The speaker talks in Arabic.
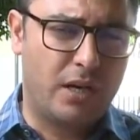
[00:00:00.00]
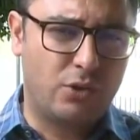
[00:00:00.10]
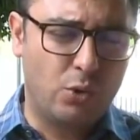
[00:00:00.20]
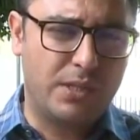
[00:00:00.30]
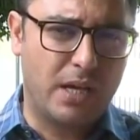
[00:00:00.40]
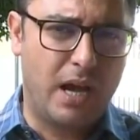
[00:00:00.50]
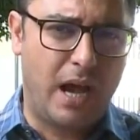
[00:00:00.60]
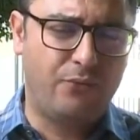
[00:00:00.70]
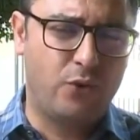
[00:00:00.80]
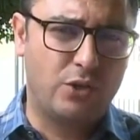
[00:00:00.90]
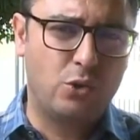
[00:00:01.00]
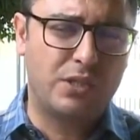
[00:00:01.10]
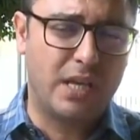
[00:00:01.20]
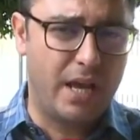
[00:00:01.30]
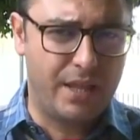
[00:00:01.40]
سوسه عفوا
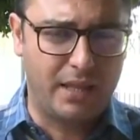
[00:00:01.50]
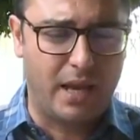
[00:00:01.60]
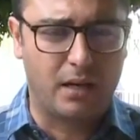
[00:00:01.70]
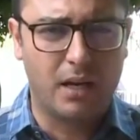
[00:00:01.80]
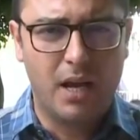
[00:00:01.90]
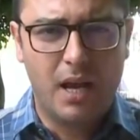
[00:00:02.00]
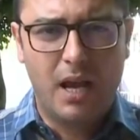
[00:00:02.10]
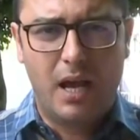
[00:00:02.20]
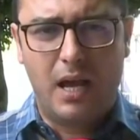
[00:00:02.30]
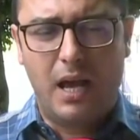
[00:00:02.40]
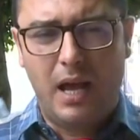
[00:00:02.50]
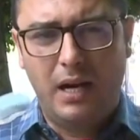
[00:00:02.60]
سوسه اثنين آه،